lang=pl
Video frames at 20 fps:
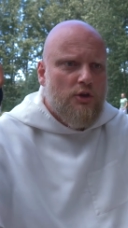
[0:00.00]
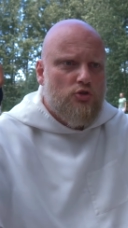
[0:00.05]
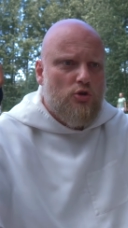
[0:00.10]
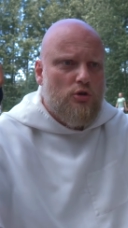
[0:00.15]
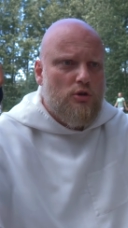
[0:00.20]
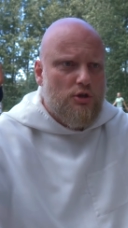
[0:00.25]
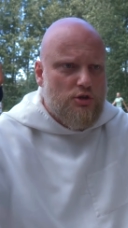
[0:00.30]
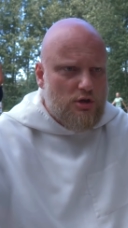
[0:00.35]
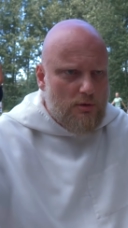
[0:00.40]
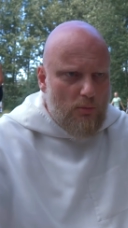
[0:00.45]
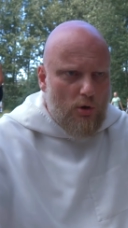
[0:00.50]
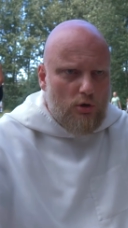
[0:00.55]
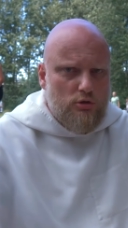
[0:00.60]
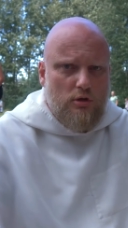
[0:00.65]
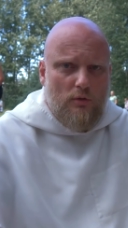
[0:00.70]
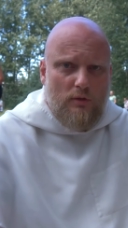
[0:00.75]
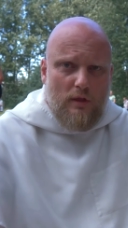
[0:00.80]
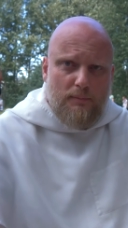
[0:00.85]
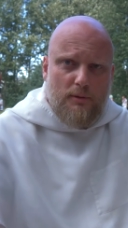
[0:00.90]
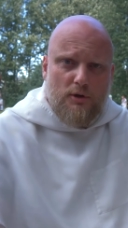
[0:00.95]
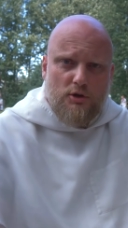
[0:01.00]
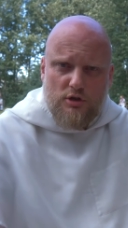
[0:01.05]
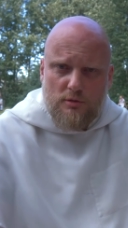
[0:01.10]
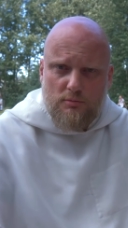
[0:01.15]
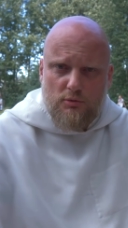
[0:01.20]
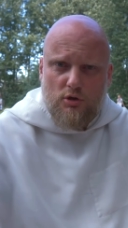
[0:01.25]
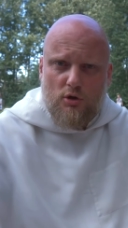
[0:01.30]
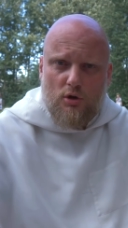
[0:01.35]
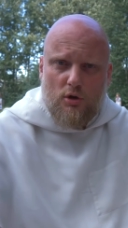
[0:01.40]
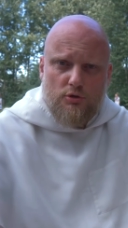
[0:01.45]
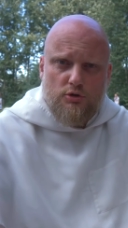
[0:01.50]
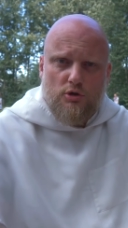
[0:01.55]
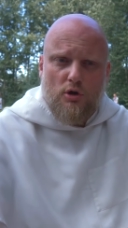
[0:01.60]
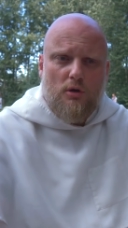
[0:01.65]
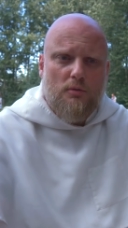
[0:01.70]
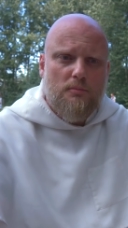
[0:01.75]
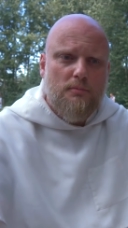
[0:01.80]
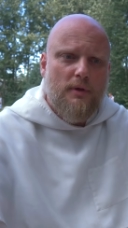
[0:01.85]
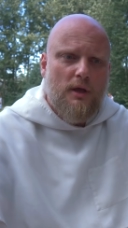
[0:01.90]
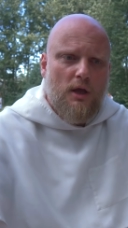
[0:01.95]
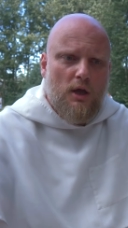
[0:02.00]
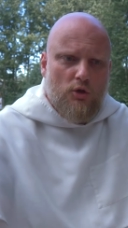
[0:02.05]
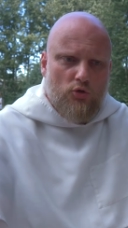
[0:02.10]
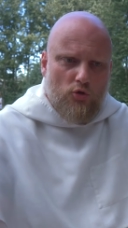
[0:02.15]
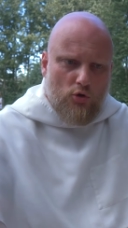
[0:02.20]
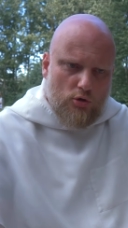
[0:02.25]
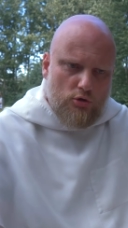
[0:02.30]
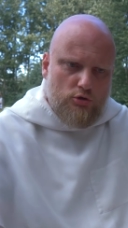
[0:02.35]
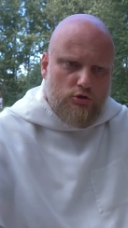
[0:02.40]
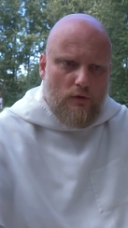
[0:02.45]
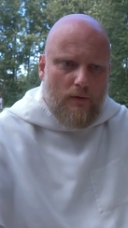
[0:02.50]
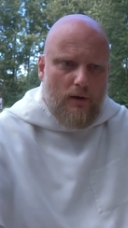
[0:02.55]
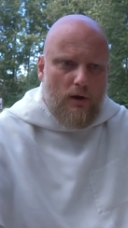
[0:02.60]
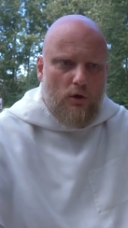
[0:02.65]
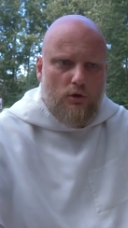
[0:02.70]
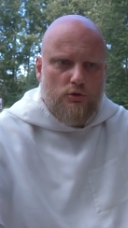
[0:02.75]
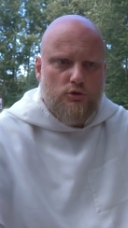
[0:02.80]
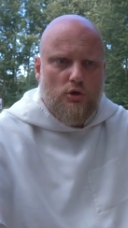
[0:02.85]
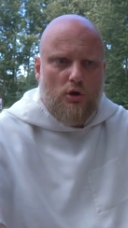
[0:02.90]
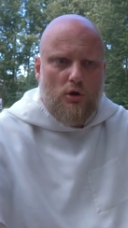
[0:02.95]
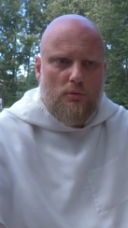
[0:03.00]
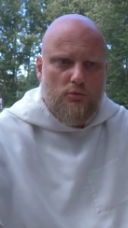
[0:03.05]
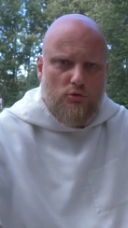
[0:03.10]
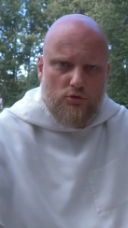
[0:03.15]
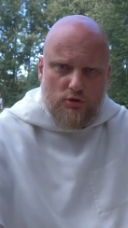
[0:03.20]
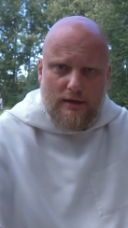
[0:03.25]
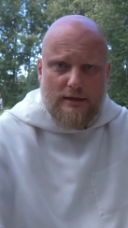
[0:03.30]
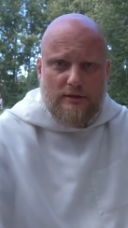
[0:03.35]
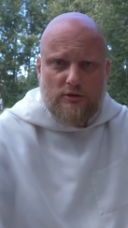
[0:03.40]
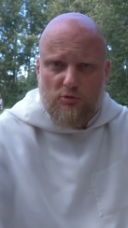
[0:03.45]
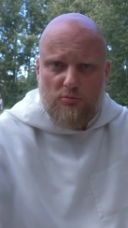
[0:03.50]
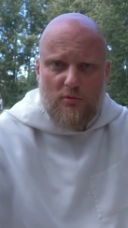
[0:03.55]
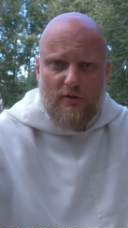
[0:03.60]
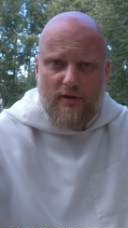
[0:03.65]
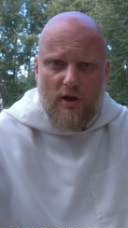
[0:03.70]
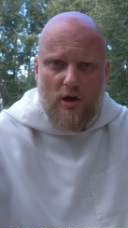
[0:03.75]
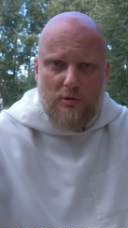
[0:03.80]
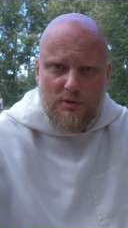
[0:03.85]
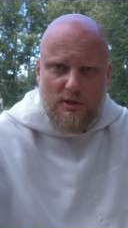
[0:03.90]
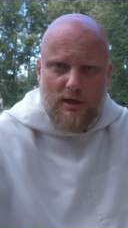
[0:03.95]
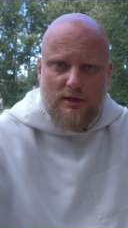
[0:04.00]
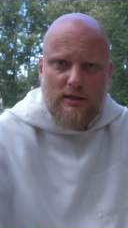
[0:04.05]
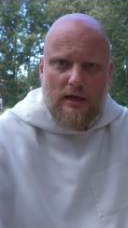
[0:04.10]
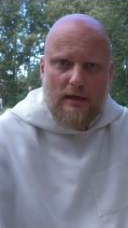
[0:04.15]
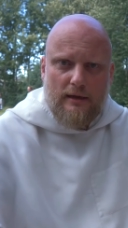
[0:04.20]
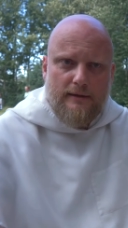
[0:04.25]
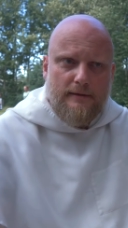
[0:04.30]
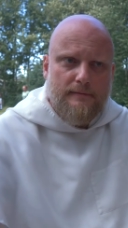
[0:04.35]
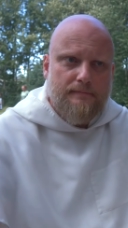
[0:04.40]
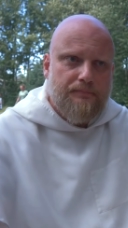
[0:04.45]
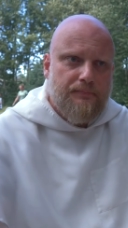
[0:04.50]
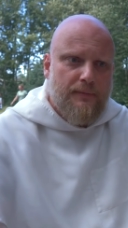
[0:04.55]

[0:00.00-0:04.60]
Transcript: Ciągle się modlą, na pielgrzymki chodzą, do kościoła chodzą, różańce odmawiają i tak dalej.